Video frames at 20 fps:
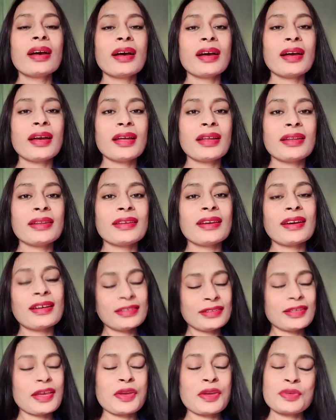एंड या
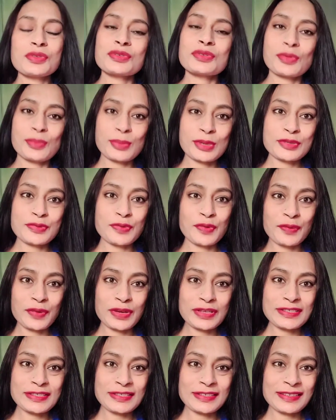थैंक यू सो मच फॉर
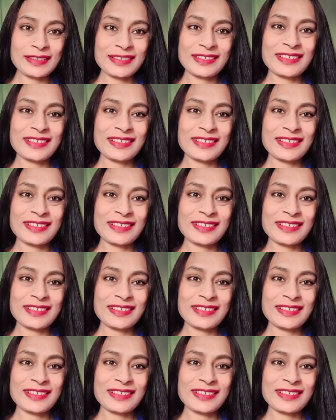वॉचिंग